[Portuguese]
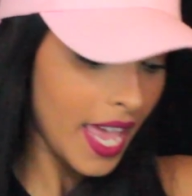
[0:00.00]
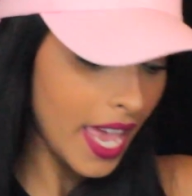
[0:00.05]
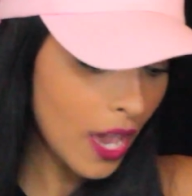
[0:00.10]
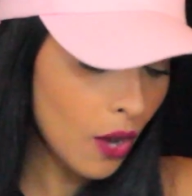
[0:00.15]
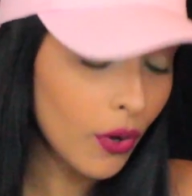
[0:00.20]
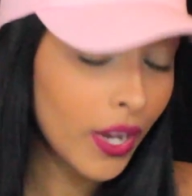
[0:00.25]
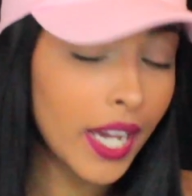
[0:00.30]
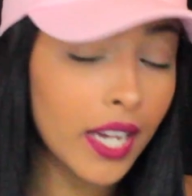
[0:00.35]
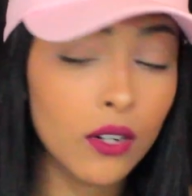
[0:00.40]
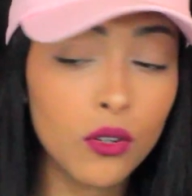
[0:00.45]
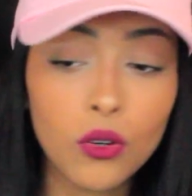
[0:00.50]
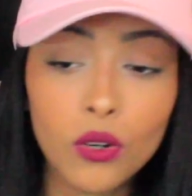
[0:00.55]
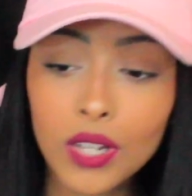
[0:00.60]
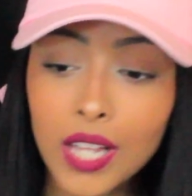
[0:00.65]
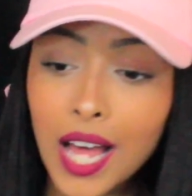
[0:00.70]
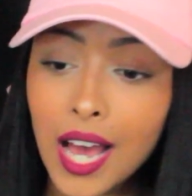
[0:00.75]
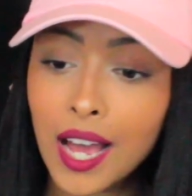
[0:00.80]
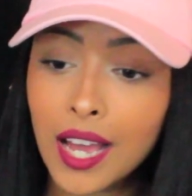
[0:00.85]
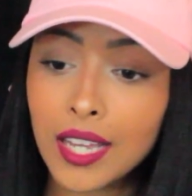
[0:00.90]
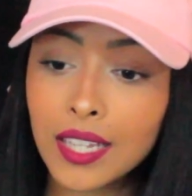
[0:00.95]
eu quero
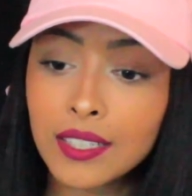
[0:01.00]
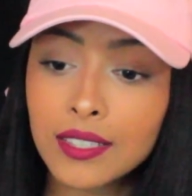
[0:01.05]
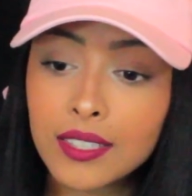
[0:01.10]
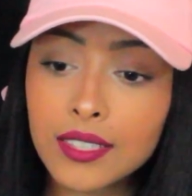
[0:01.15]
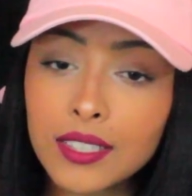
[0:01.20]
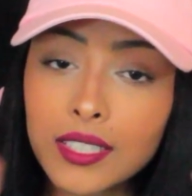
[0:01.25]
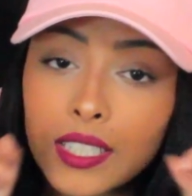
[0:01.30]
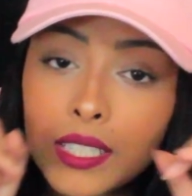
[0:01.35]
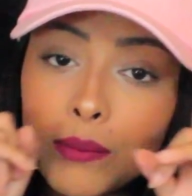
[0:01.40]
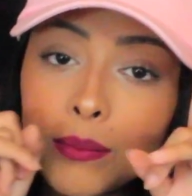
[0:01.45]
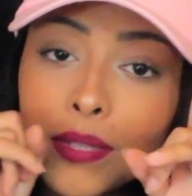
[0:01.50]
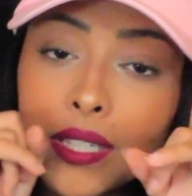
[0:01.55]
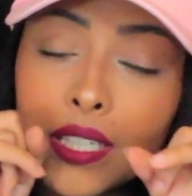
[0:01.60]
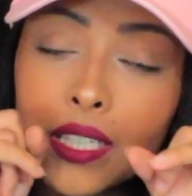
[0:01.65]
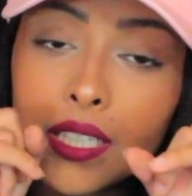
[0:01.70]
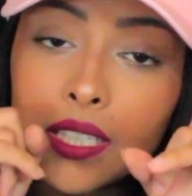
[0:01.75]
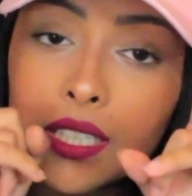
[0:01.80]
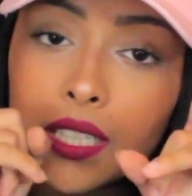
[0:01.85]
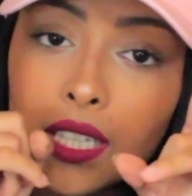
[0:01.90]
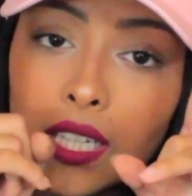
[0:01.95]
colar em
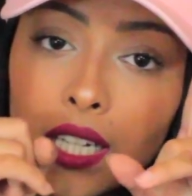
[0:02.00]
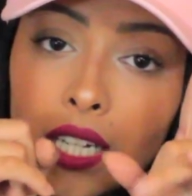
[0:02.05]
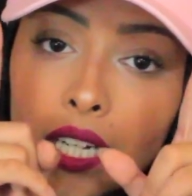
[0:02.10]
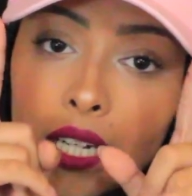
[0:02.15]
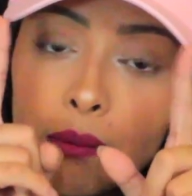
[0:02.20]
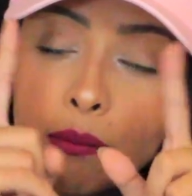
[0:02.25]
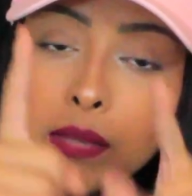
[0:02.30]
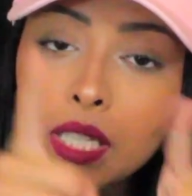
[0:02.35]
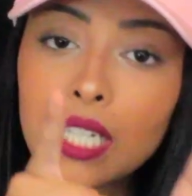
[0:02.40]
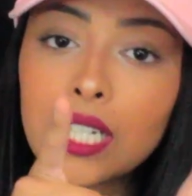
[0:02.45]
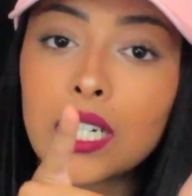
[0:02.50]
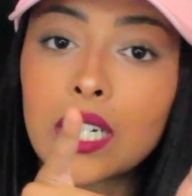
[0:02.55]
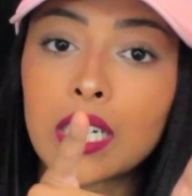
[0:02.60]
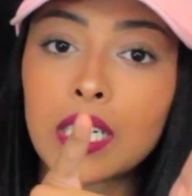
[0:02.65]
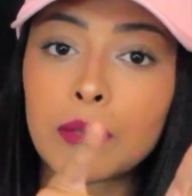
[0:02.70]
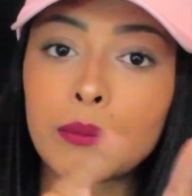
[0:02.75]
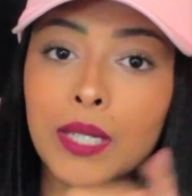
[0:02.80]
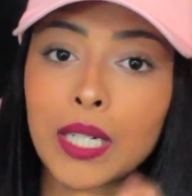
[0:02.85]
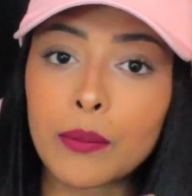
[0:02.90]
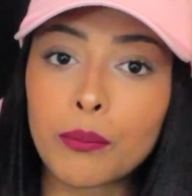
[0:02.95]
cima da minha
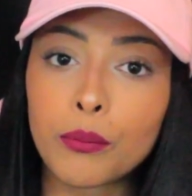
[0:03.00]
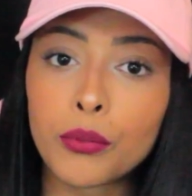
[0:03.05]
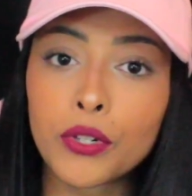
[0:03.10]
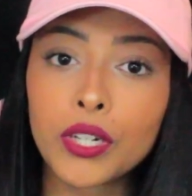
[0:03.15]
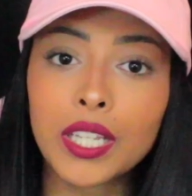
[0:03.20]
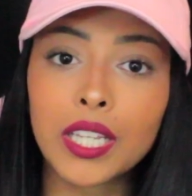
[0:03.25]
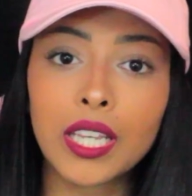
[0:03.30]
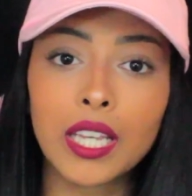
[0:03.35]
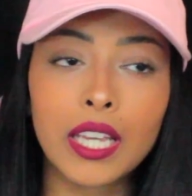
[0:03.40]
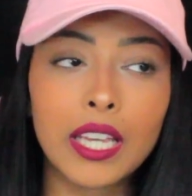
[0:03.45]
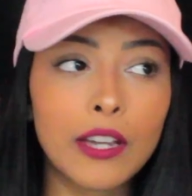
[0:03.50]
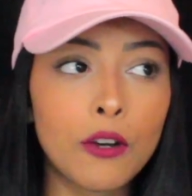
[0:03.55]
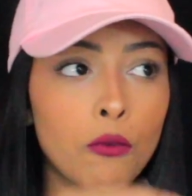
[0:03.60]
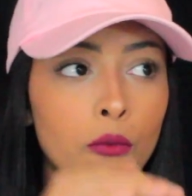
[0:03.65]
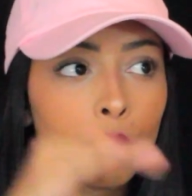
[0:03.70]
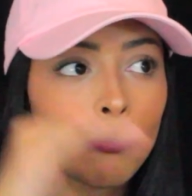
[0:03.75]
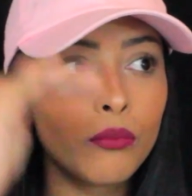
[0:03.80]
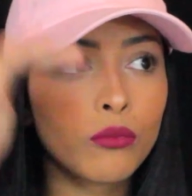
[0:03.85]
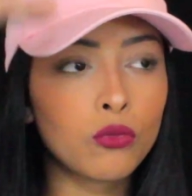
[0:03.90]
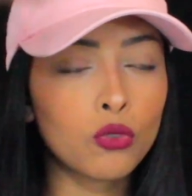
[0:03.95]
cama, porque
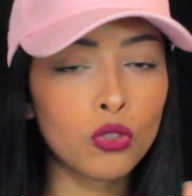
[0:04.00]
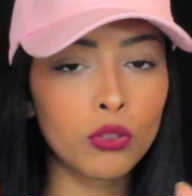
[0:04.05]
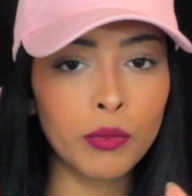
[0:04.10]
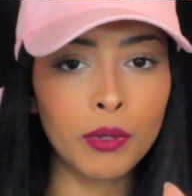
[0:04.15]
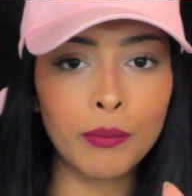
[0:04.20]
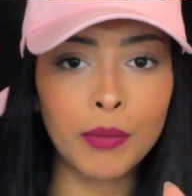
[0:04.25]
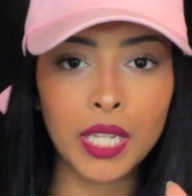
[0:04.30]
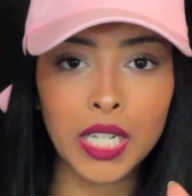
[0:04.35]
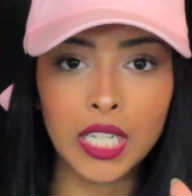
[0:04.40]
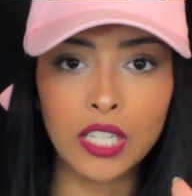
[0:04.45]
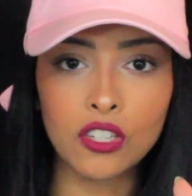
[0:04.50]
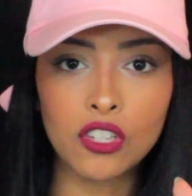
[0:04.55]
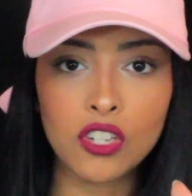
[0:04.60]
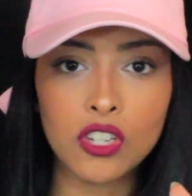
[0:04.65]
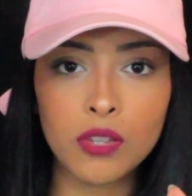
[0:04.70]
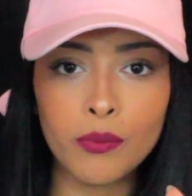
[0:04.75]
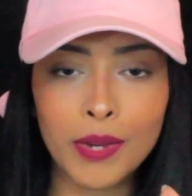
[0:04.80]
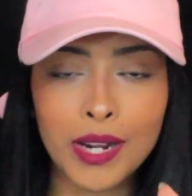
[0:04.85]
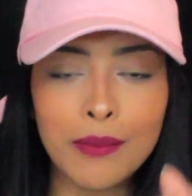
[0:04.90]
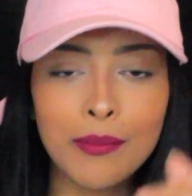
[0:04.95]
eu durmo em
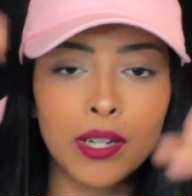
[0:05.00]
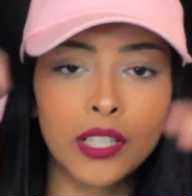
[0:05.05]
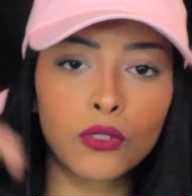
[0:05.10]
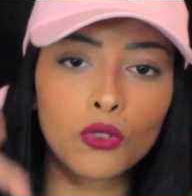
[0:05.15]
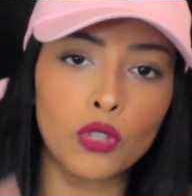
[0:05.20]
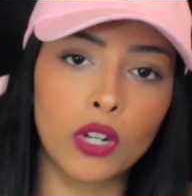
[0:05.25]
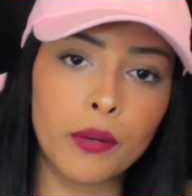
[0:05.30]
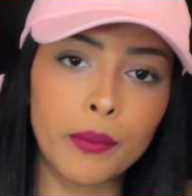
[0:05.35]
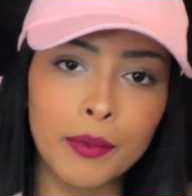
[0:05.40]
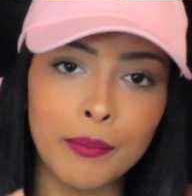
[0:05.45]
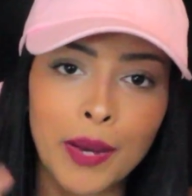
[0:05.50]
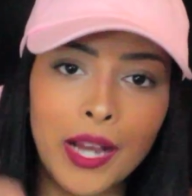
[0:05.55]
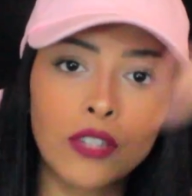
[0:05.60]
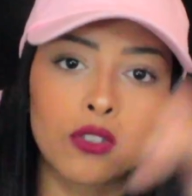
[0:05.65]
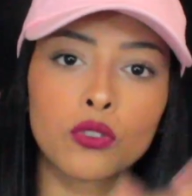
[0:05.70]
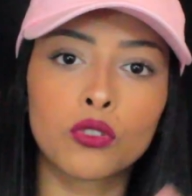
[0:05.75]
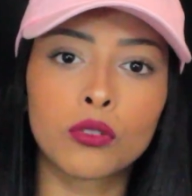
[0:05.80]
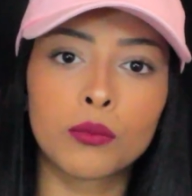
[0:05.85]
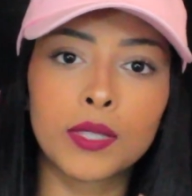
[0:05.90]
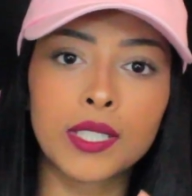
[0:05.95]
beliche, minha irmã dorme
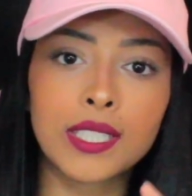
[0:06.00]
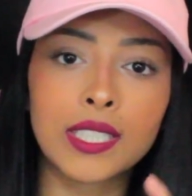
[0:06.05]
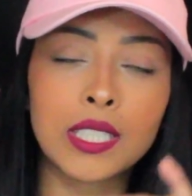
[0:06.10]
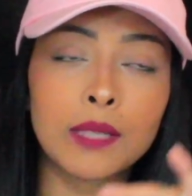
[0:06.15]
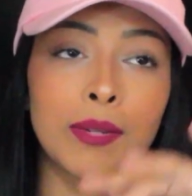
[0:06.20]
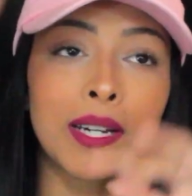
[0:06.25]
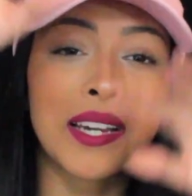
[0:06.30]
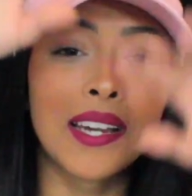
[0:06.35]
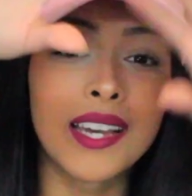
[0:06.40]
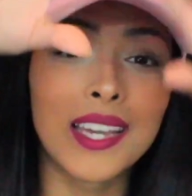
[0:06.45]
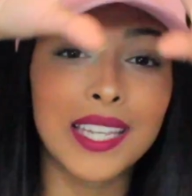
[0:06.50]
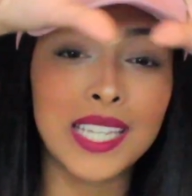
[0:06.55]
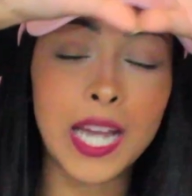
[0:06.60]
embaixo, eu durmo em cima,